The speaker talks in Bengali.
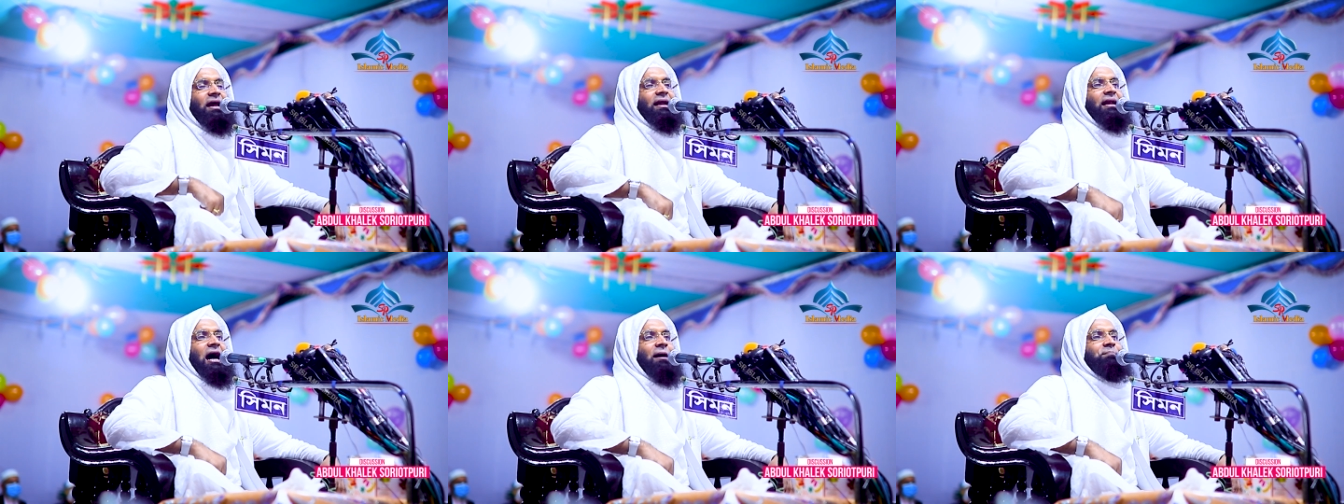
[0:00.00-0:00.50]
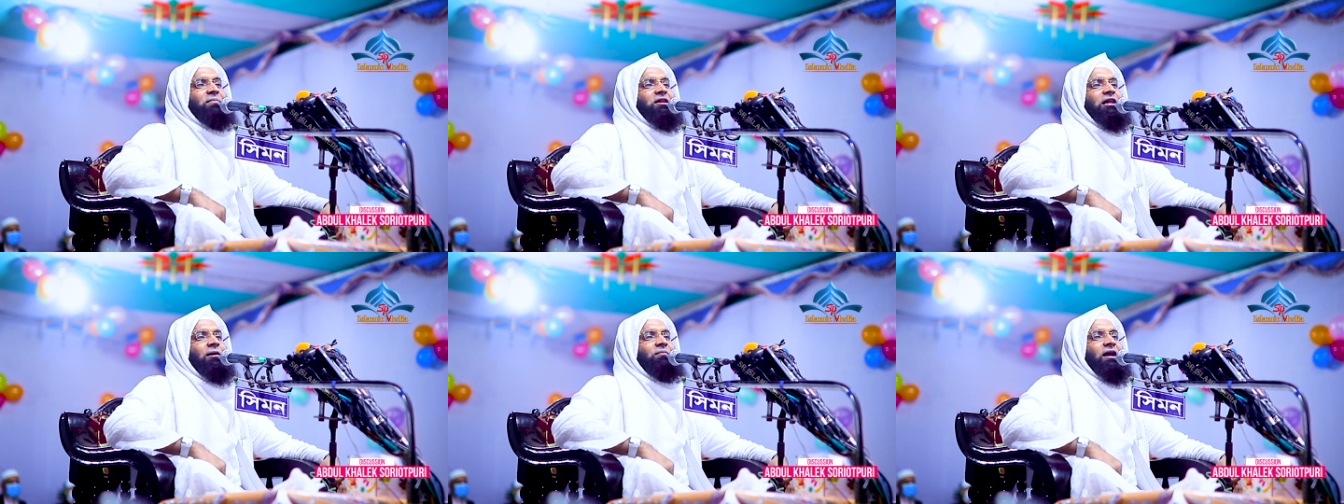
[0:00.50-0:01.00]
হইলেন আপনার
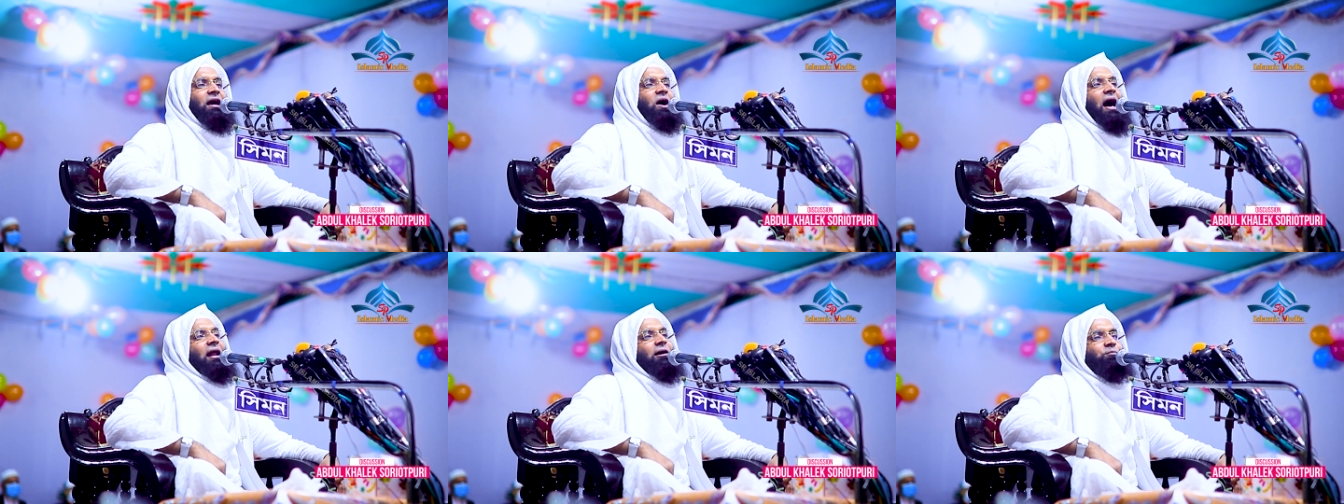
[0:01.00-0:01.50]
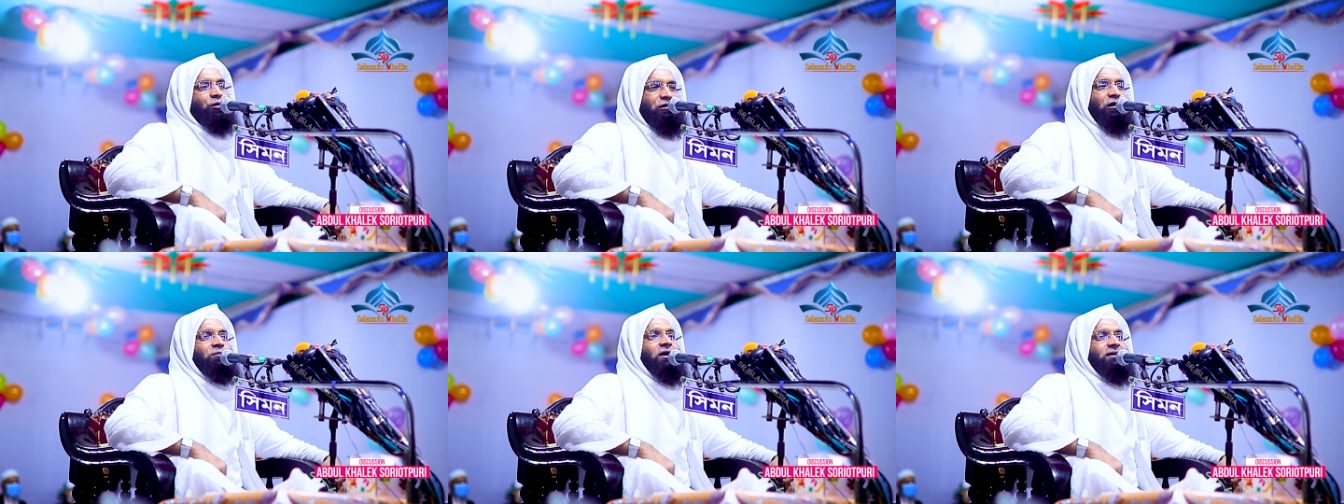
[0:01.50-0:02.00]
সামনে আর
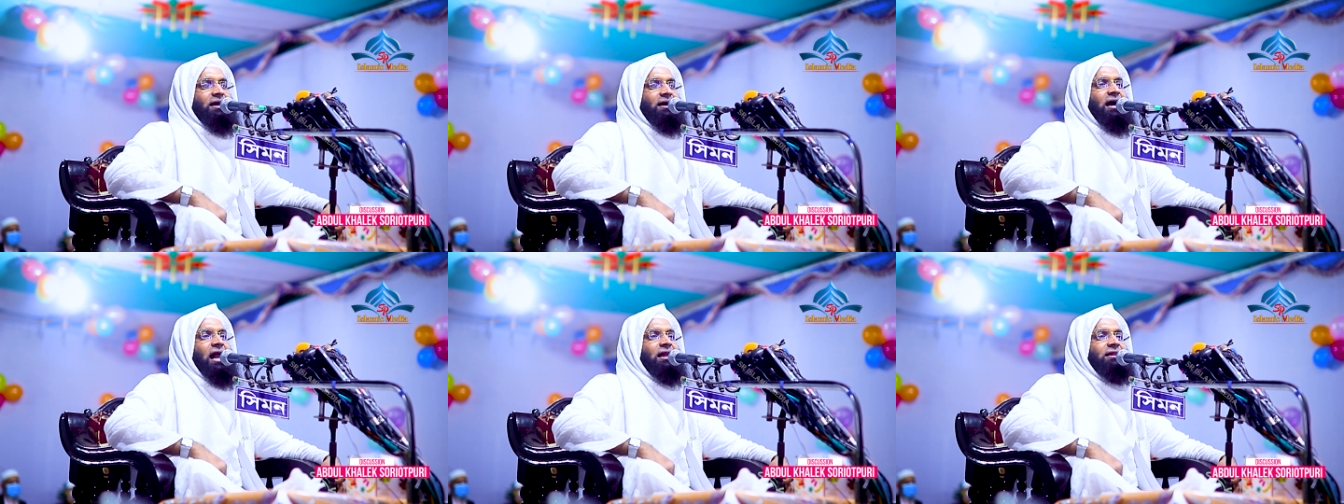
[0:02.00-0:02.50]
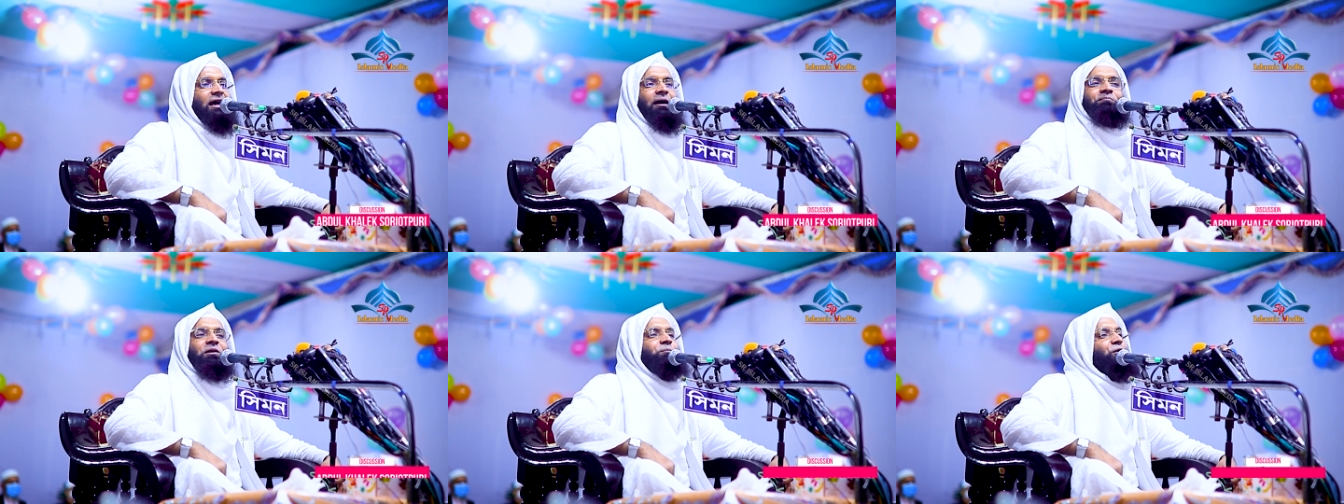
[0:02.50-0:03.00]
মুসলমানকে গালি দেয়
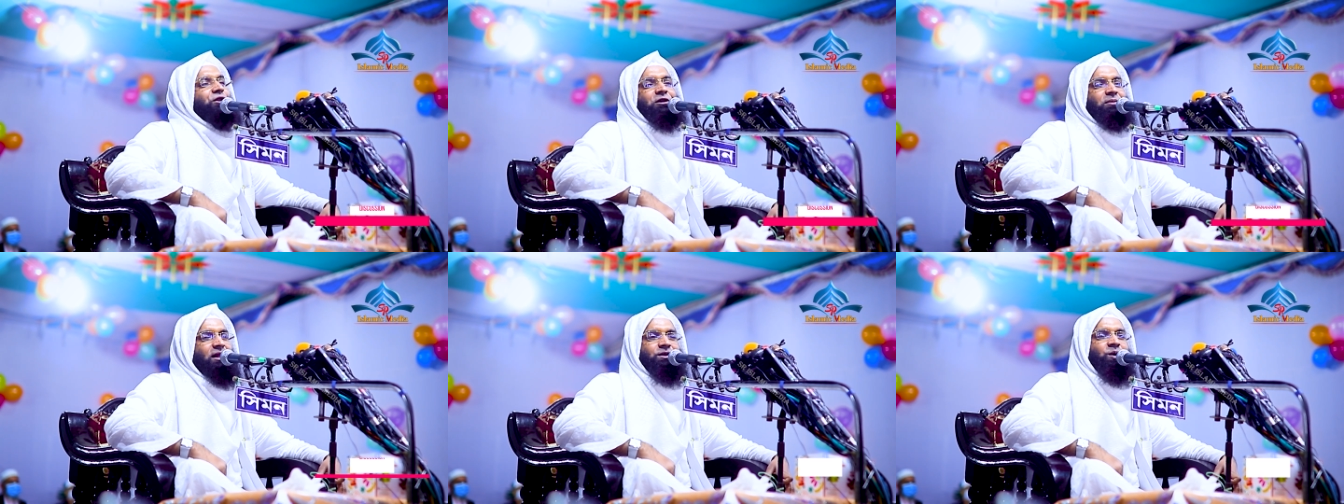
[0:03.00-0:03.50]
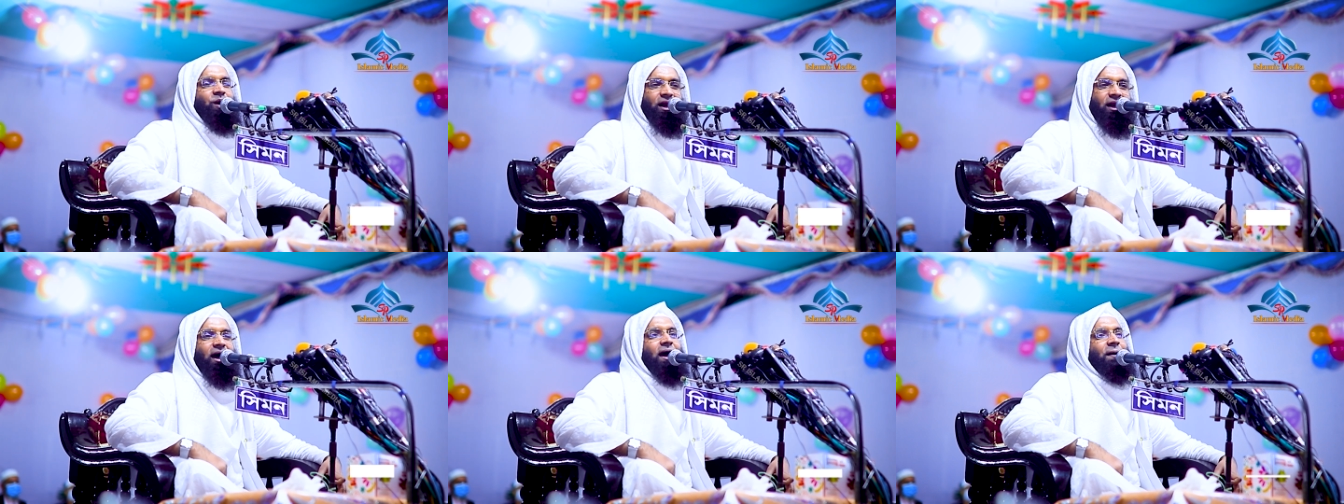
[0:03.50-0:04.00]
আপনি প্রতিবাদ
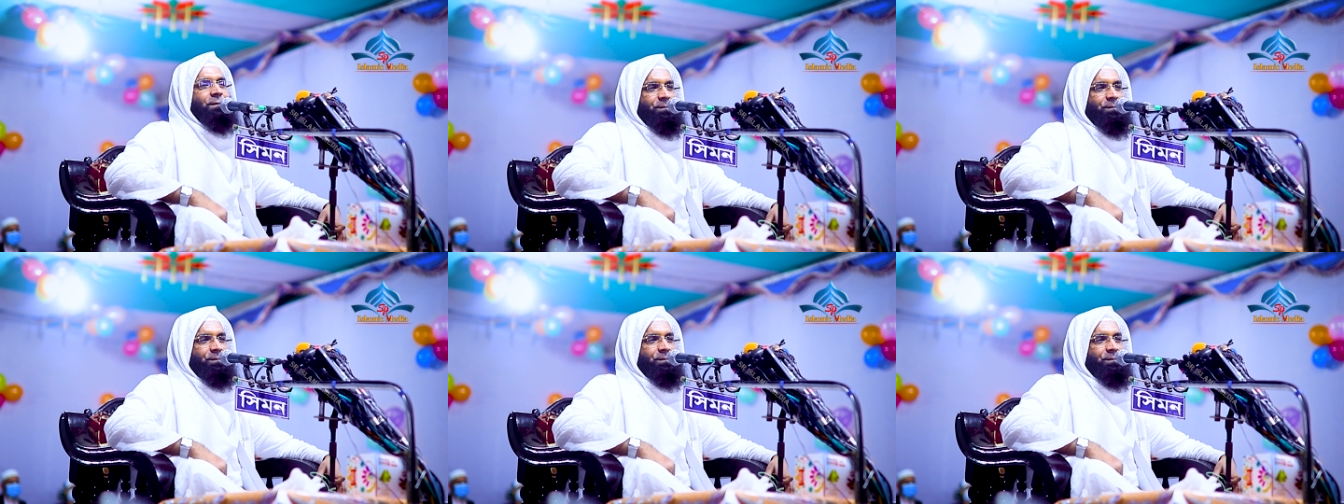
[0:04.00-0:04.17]
করেন না